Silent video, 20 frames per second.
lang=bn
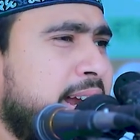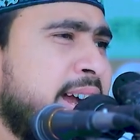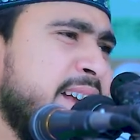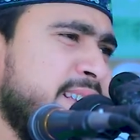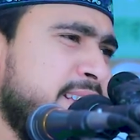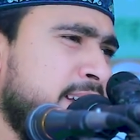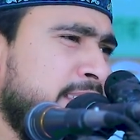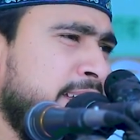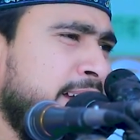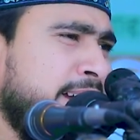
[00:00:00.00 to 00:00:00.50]

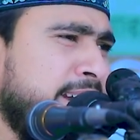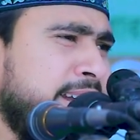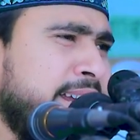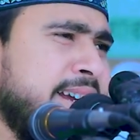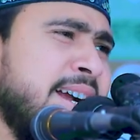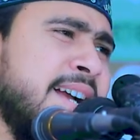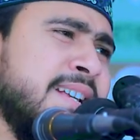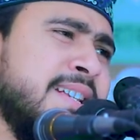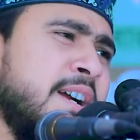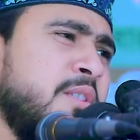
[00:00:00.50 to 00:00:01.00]
কাজা থাকলে
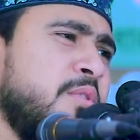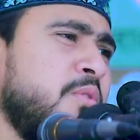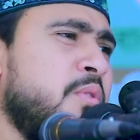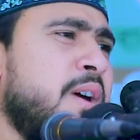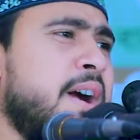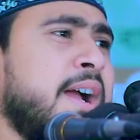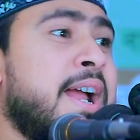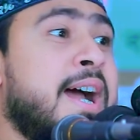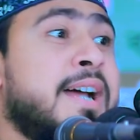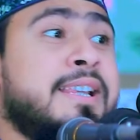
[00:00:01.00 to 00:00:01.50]
কাজাগুলো
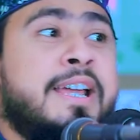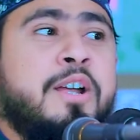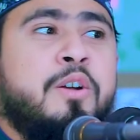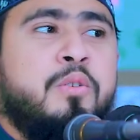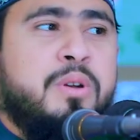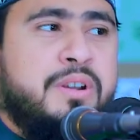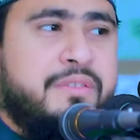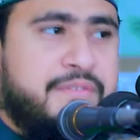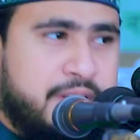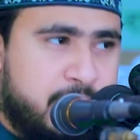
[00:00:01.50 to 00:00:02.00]
আগে আদায়
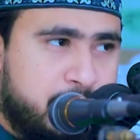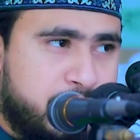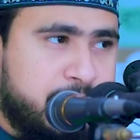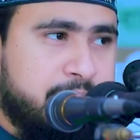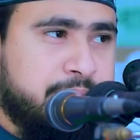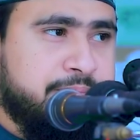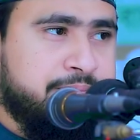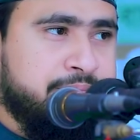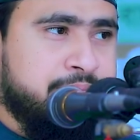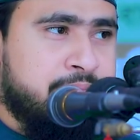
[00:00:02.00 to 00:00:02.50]
করে
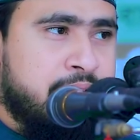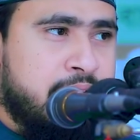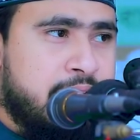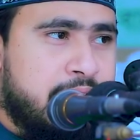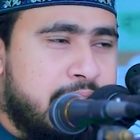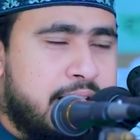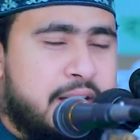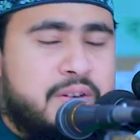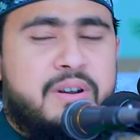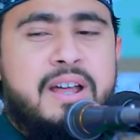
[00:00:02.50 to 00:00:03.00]
ফেলবেন
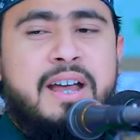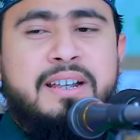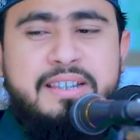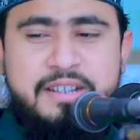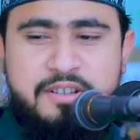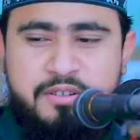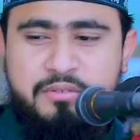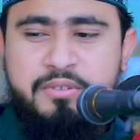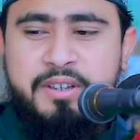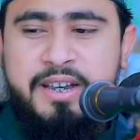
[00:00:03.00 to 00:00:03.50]
কারণ
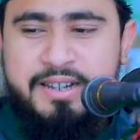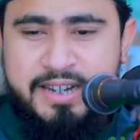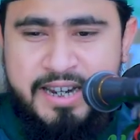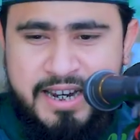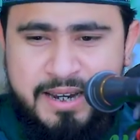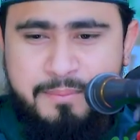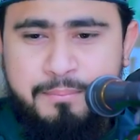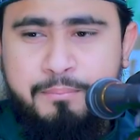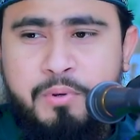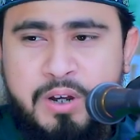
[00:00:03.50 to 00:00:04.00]
হাদিসও তো
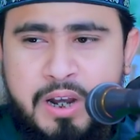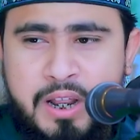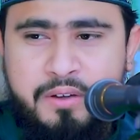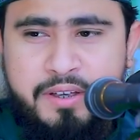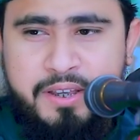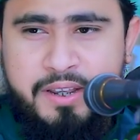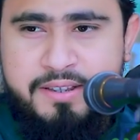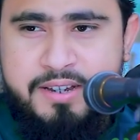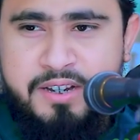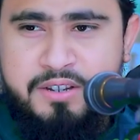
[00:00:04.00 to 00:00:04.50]
এটাই বলা
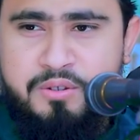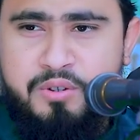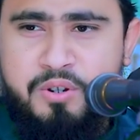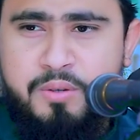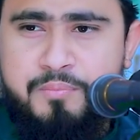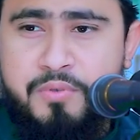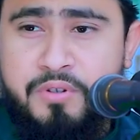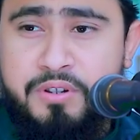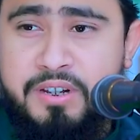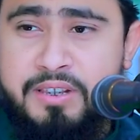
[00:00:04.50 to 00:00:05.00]
হয়েছে জন্য
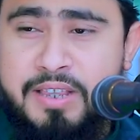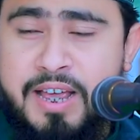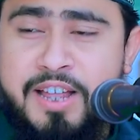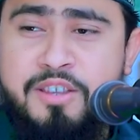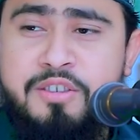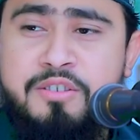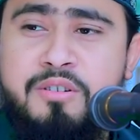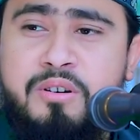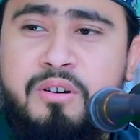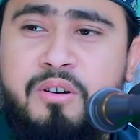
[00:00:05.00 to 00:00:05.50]

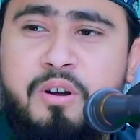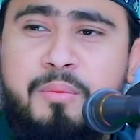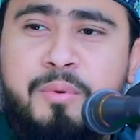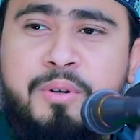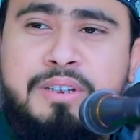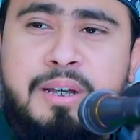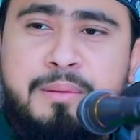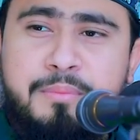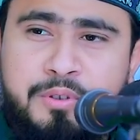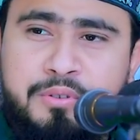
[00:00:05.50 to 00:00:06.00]
প্রতিধানযোগ্য
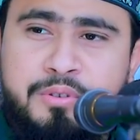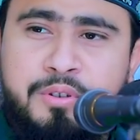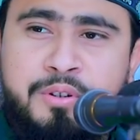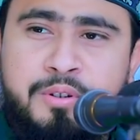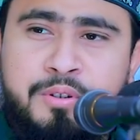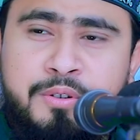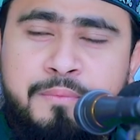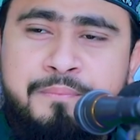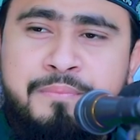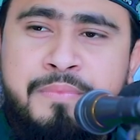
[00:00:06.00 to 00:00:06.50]
মতামত
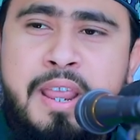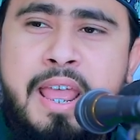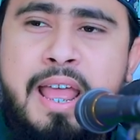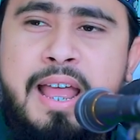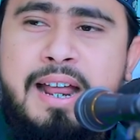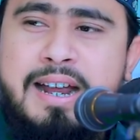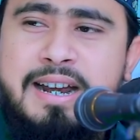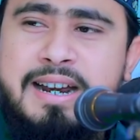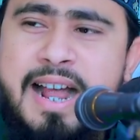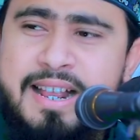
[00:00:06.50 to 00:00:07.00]
হলো
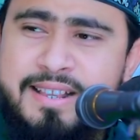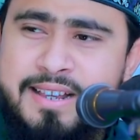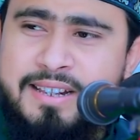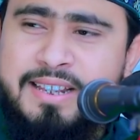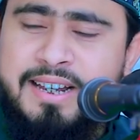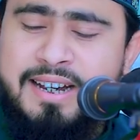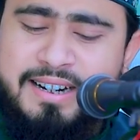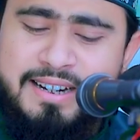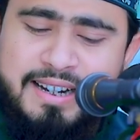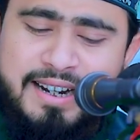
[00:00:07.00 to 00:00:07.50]
কাজা
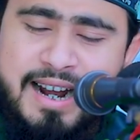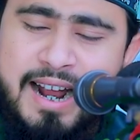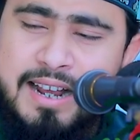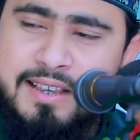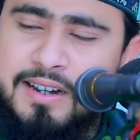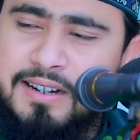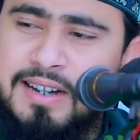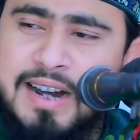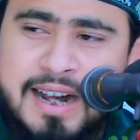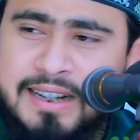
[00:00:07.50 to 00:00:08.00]
থাকলে
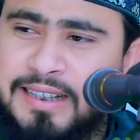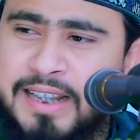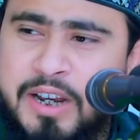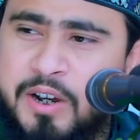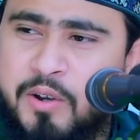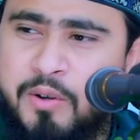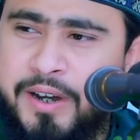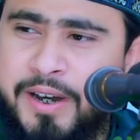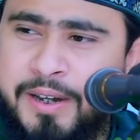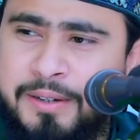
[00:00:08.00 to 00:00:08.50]
কাজাটা
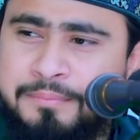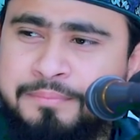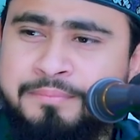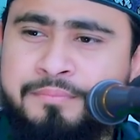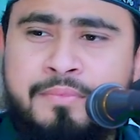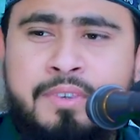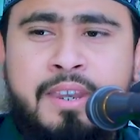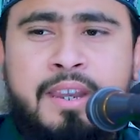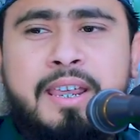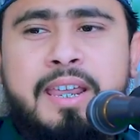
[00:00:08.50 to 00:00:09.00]
আদায় করে
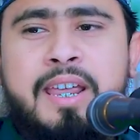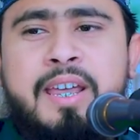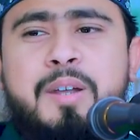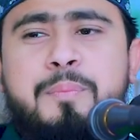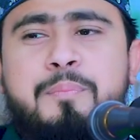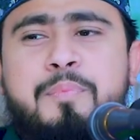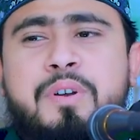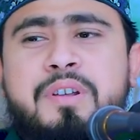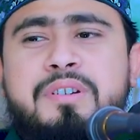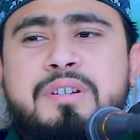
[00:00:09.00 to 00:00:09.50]

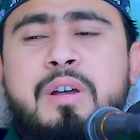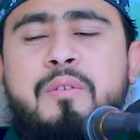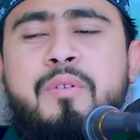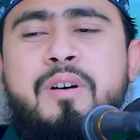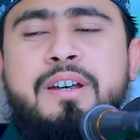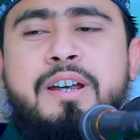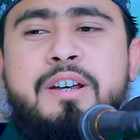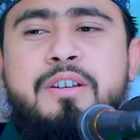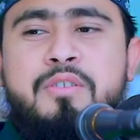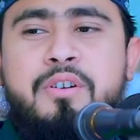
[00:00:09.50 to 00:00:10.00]
এরপরে
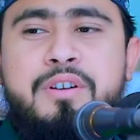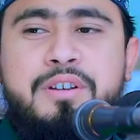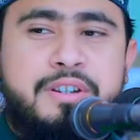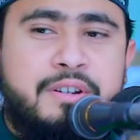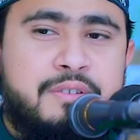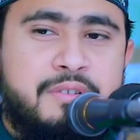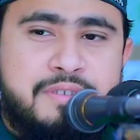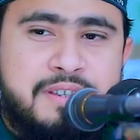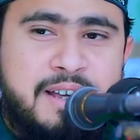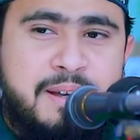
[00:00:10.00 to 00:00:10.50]
সওয়ালের
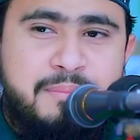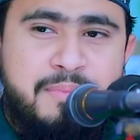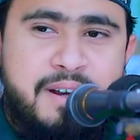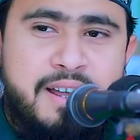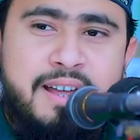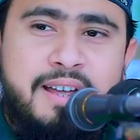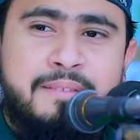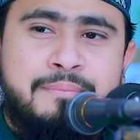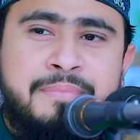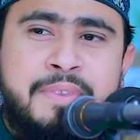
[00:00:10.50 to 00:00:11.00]
ছয়টি রোজা
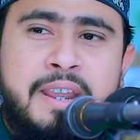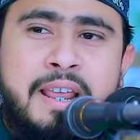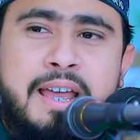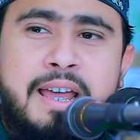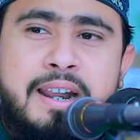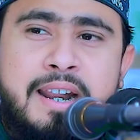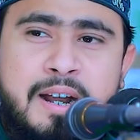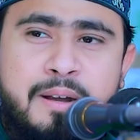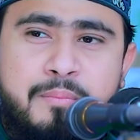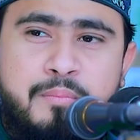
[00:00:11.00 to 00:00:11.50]
আমরা
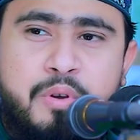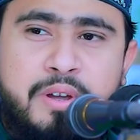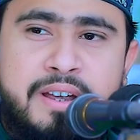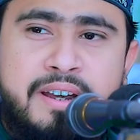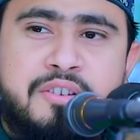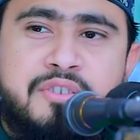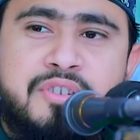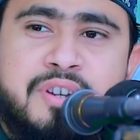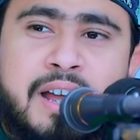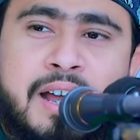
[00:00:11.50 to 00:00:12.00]
রাখবো
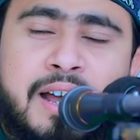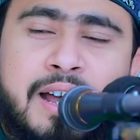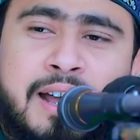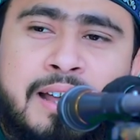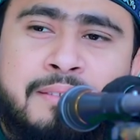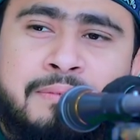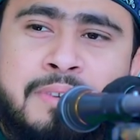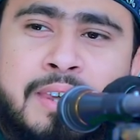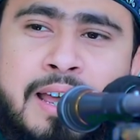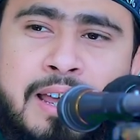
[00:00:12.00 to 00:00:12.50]
ইনশা
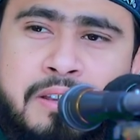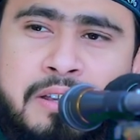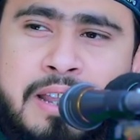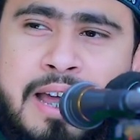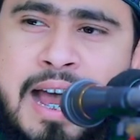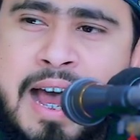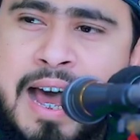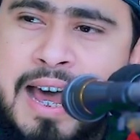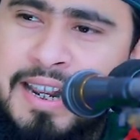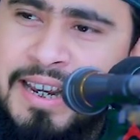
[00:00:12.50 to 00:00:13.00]

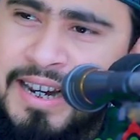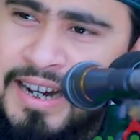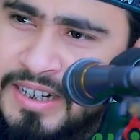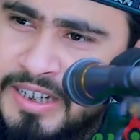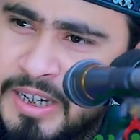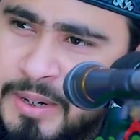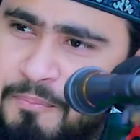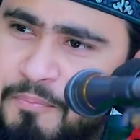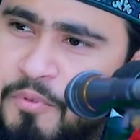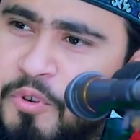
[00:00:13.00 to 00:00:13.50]
আল্লাহ
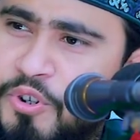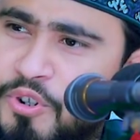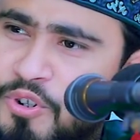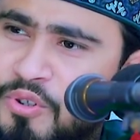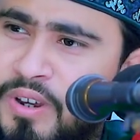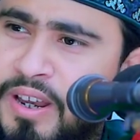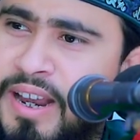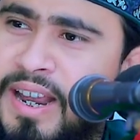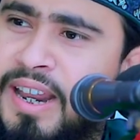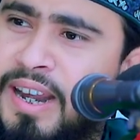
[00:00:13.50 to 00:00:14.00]
আরেকটি
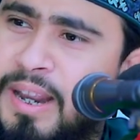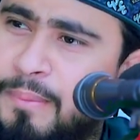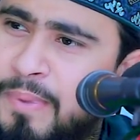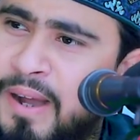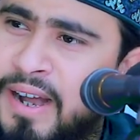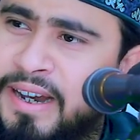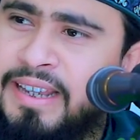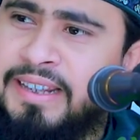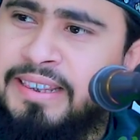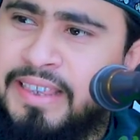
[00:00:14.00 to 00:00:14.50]
প্রশ্ন এখানে
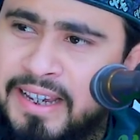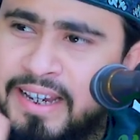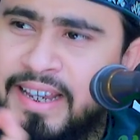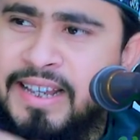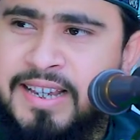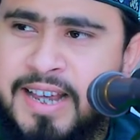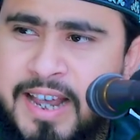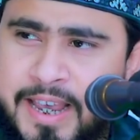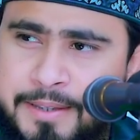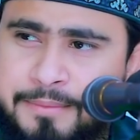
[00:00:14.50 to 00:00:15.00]
বাকি
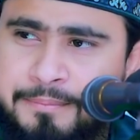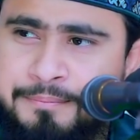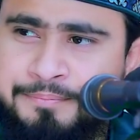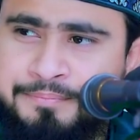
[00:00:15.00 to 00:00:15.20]
থেকে যায়